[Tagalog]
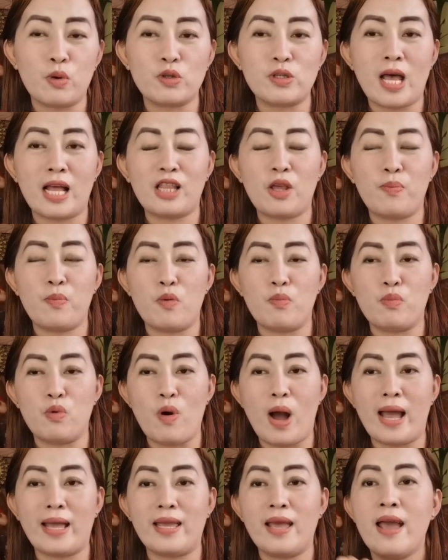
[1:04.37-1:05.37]
po sa ating pong
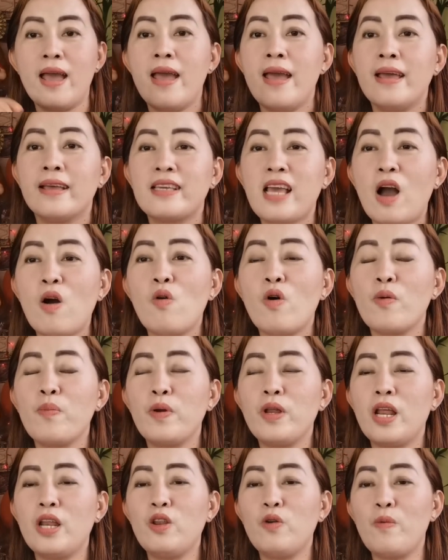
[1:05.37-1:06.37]
buhay. Kaya ang call
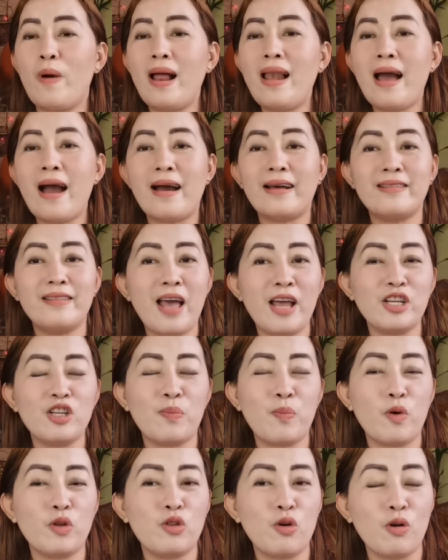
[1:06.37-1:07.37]
pinaniwala at
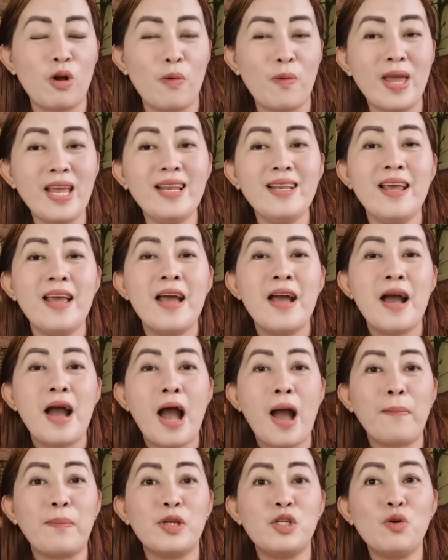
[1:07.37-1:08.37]
nais po itong gawin,
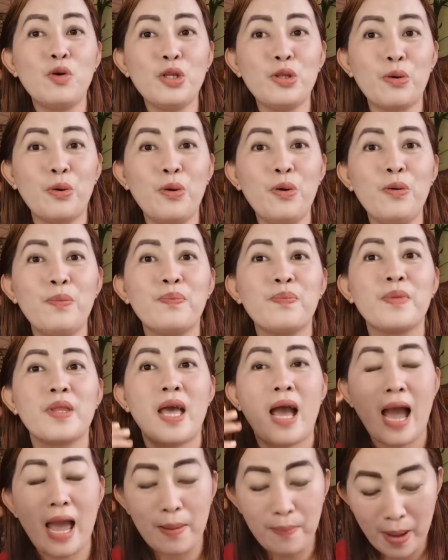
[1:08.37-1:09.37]
ang bidyong ito
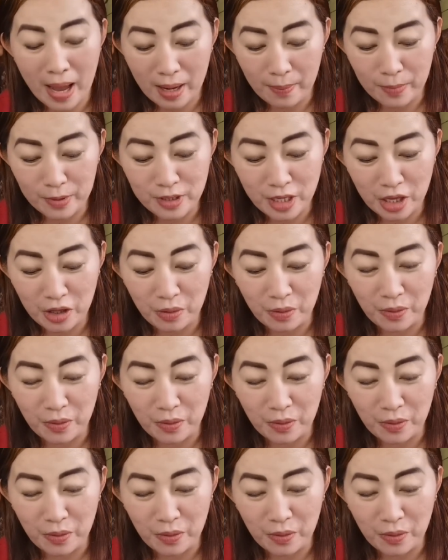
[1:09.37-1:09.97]
ay para po sa